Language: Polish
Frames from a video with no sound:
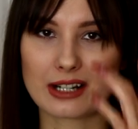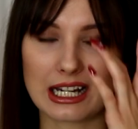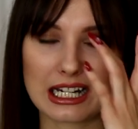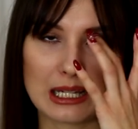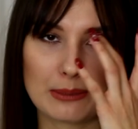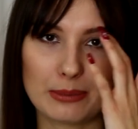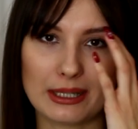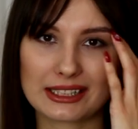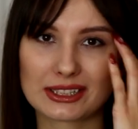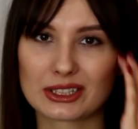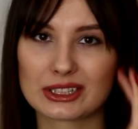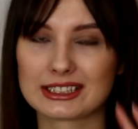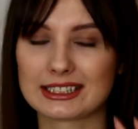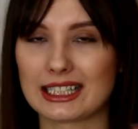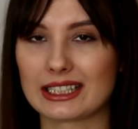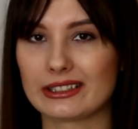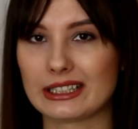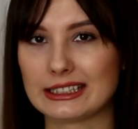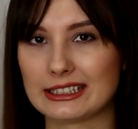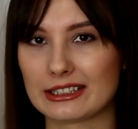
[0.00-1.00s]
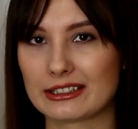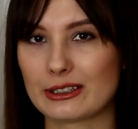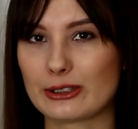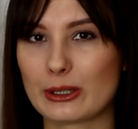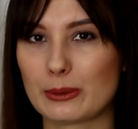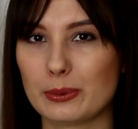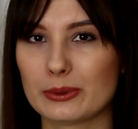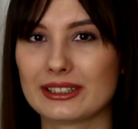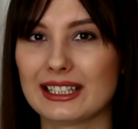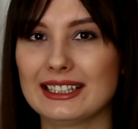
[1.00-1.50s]
ale patrząc tak, wiecie,
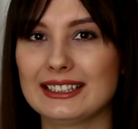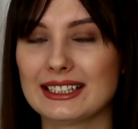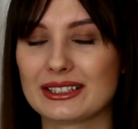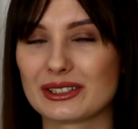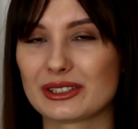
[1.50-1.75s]
tylko po dacie,